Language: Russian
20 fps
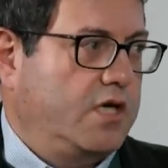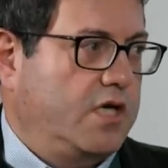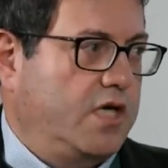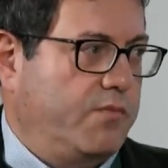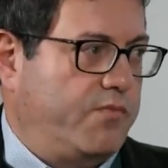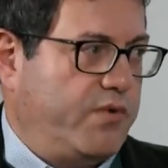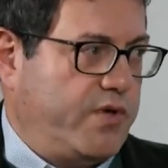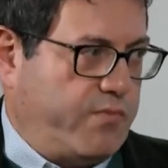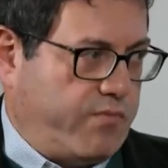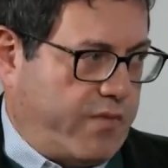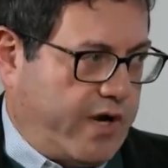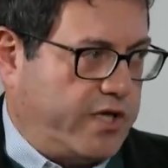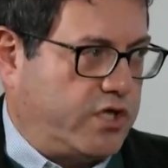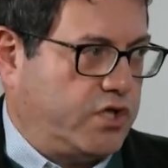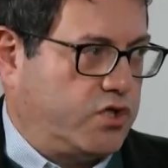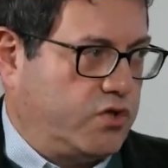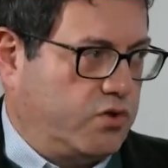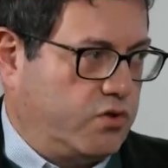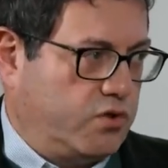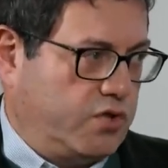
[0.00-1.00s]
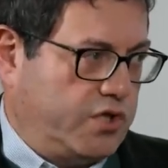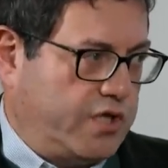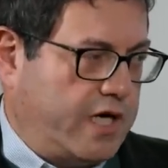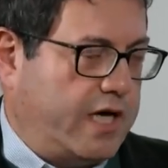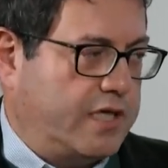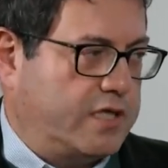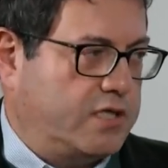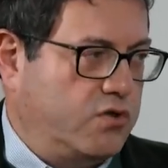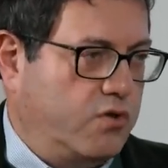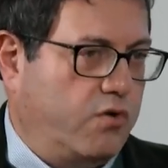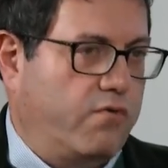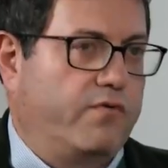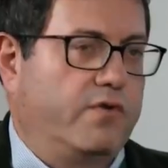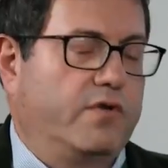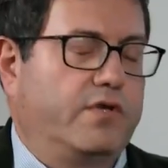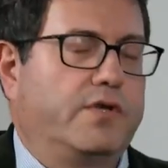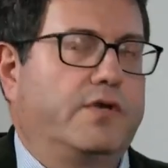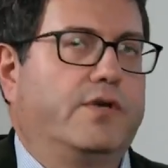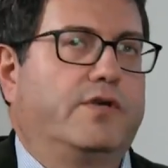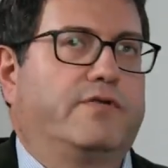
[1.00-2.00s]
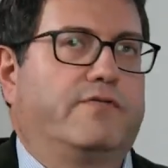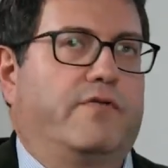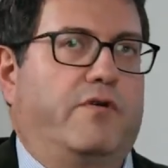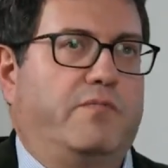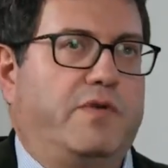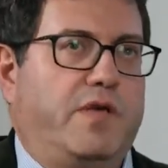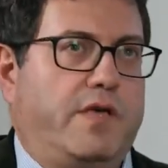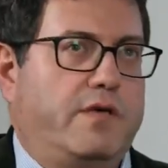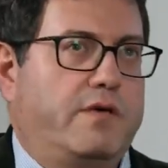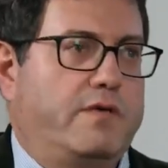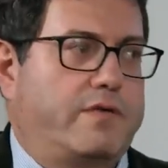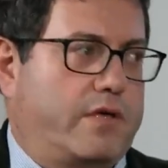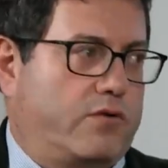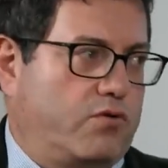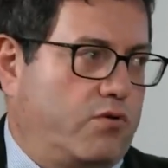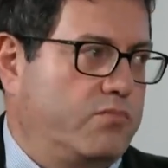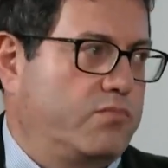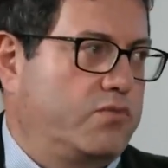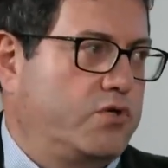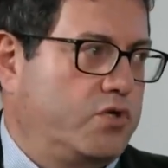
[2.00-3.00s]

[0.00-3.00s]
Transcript: и понимать, что я основывал свое мнение на том,